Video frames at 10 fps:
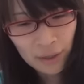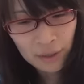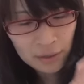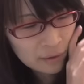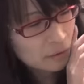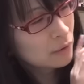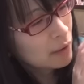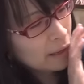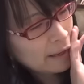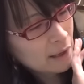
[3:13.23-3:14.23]
は
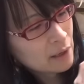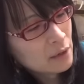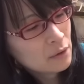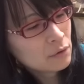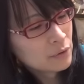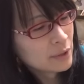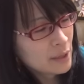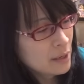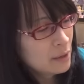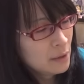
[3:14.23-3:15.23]
これで
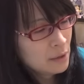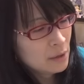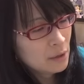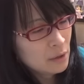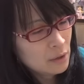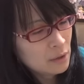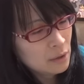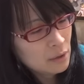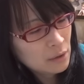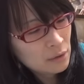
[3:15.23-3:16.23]
ね、
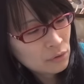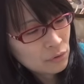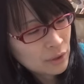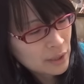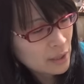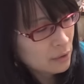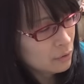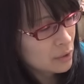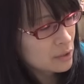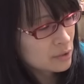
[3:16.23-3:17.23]
ドールがね、
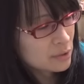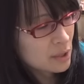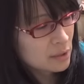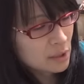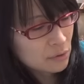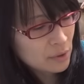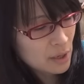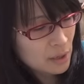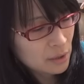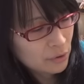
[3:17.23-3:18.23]
2つになったの
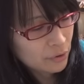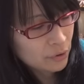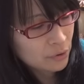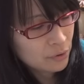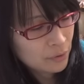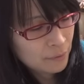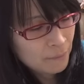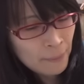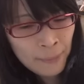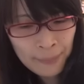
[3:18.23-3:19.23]
で、いろいろ
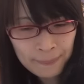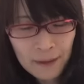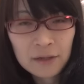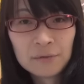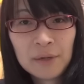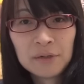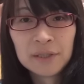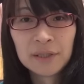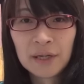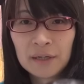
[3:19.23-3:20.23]
遊べるん
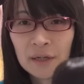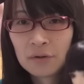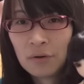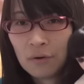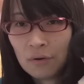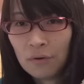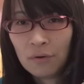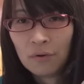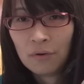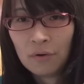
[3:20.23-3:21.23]
じゃないかなと
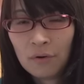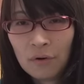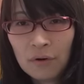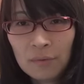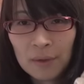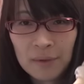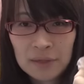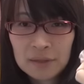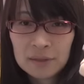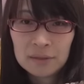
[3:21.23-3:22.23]
思い
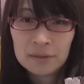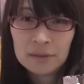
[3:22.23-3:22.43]
ます。